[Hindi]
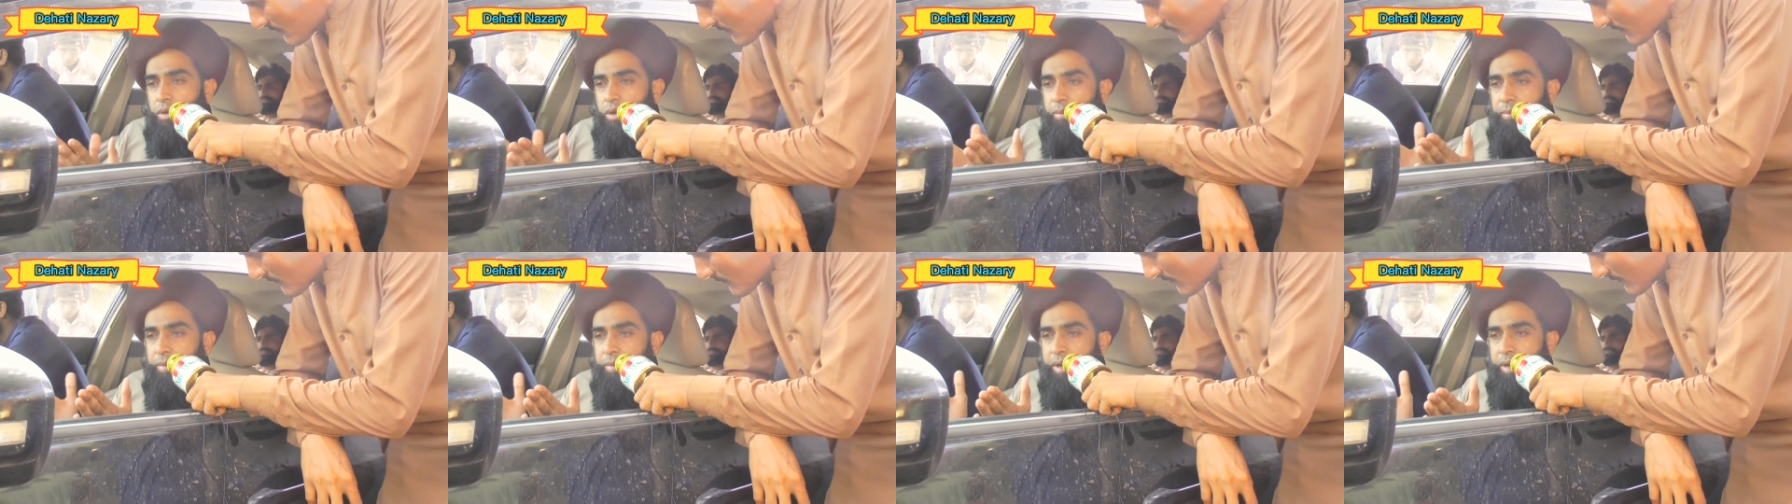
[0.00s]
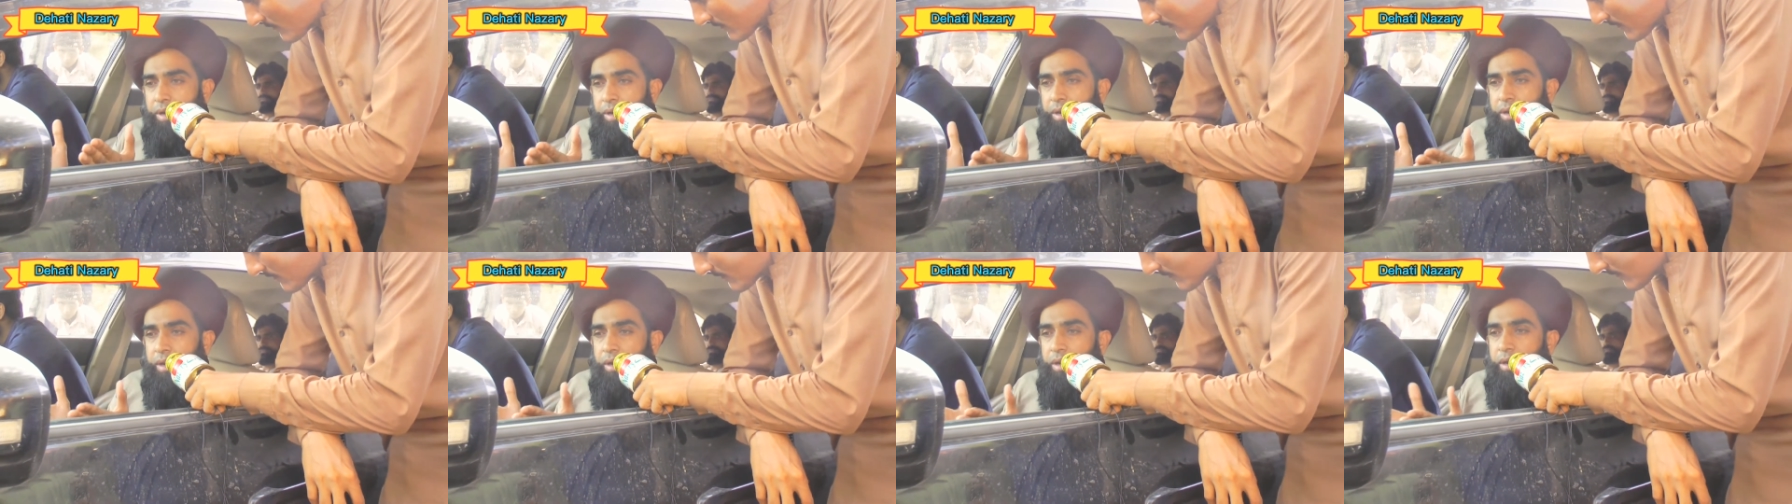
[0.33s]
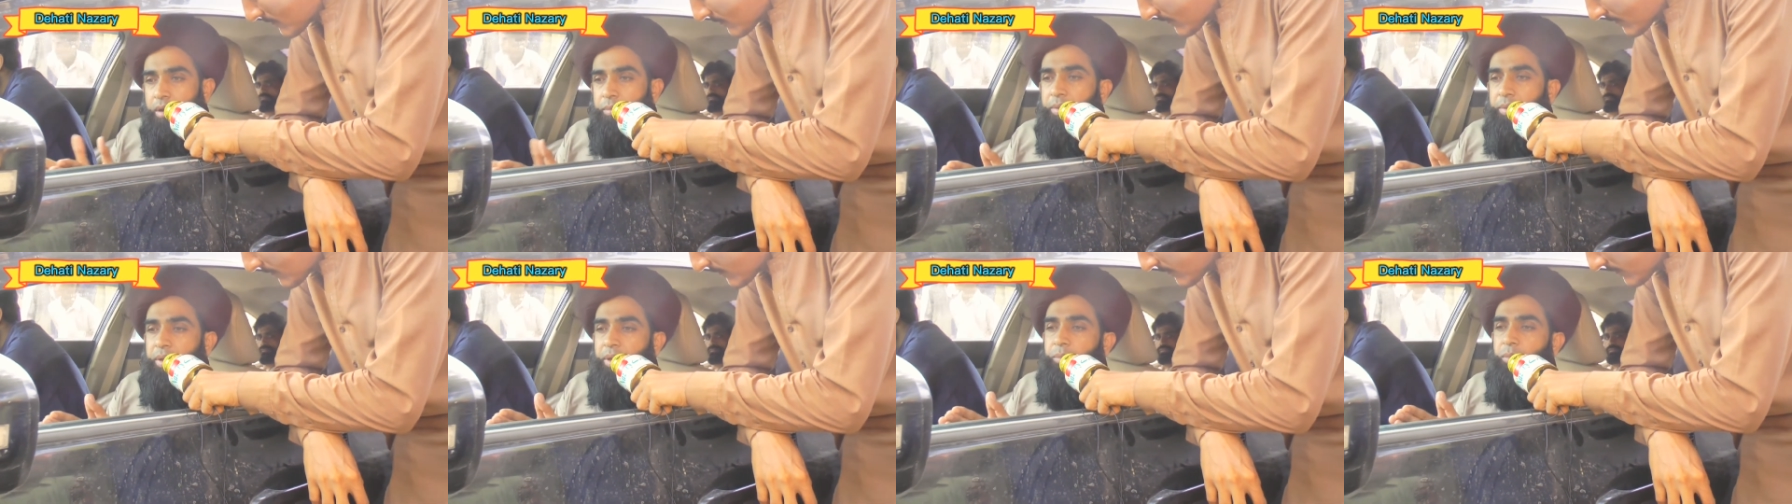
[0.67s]
हमारे
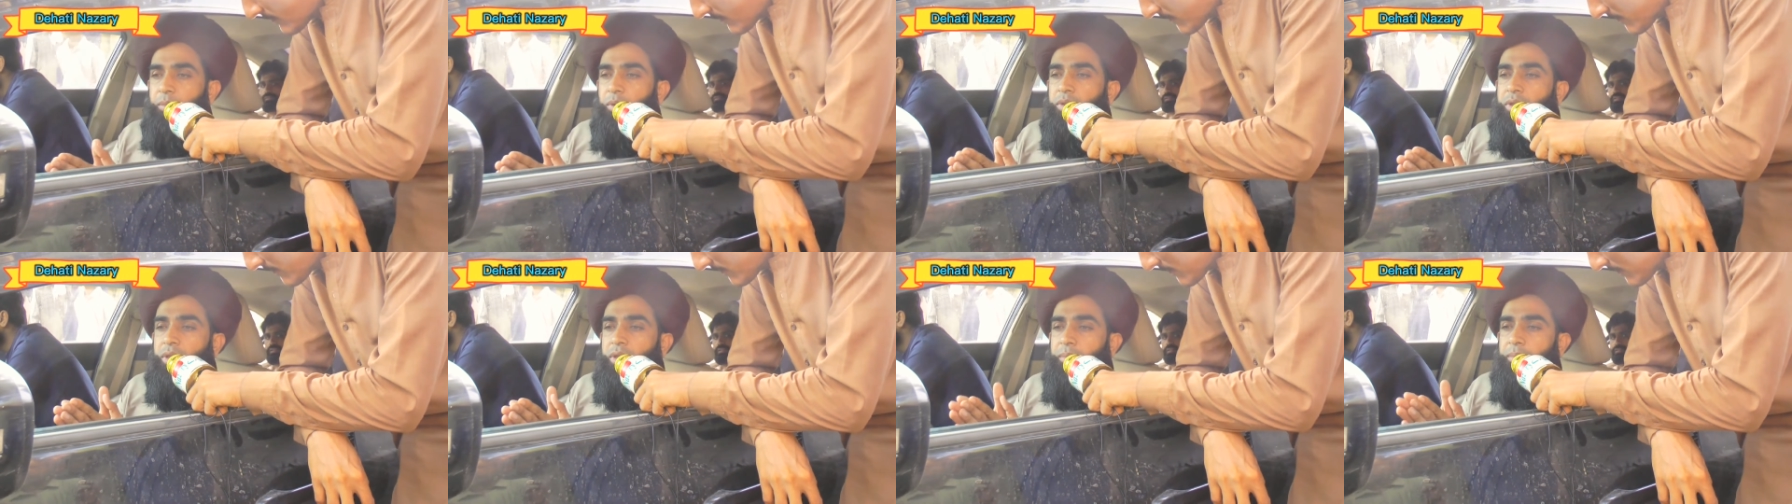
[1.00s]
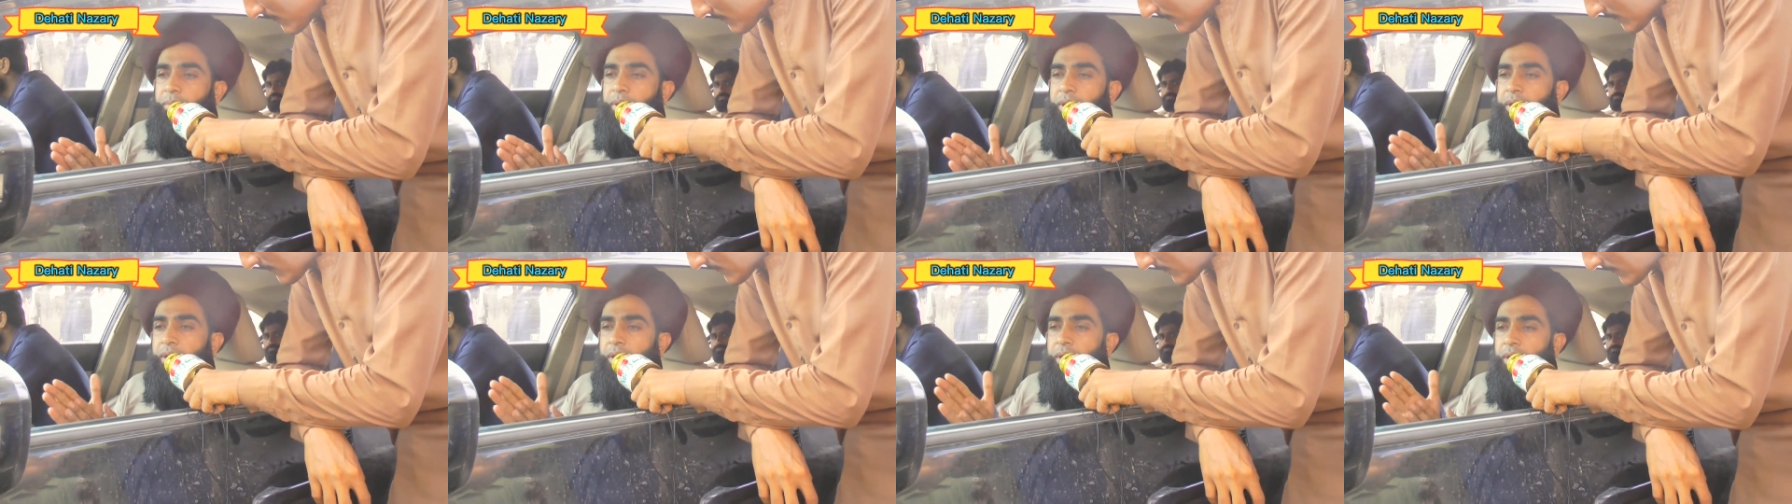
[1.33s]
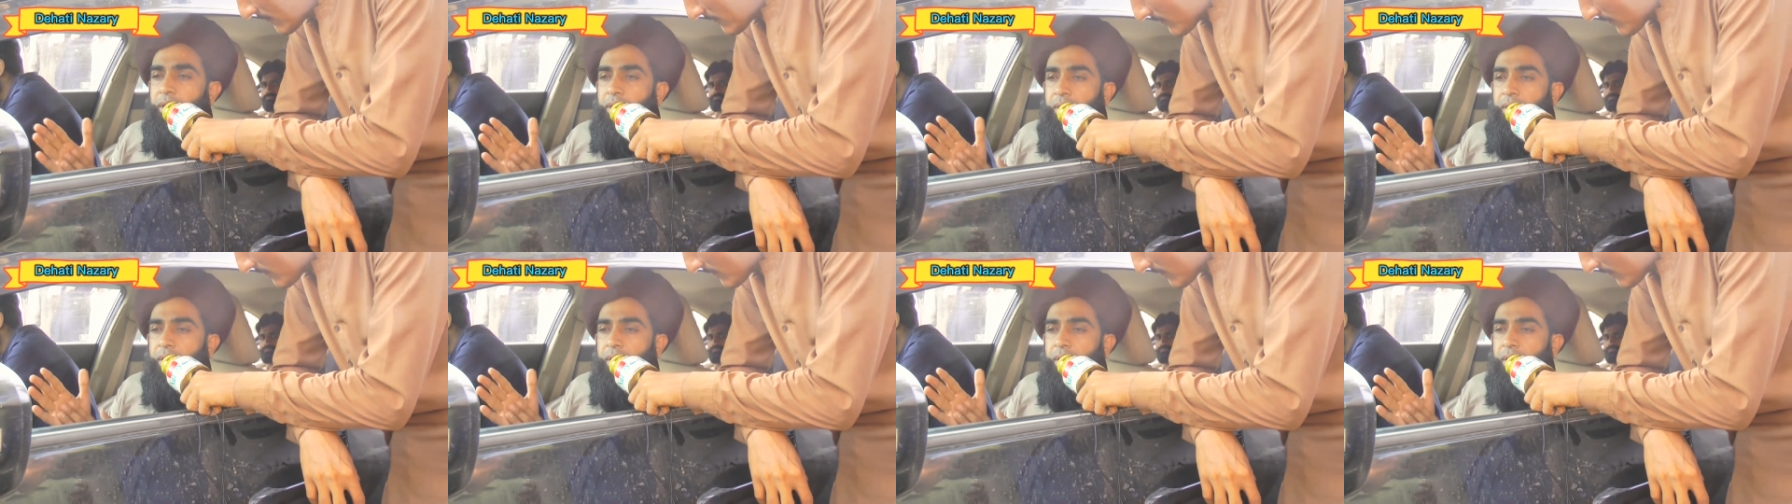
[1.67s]
अमीर मोहतरम ने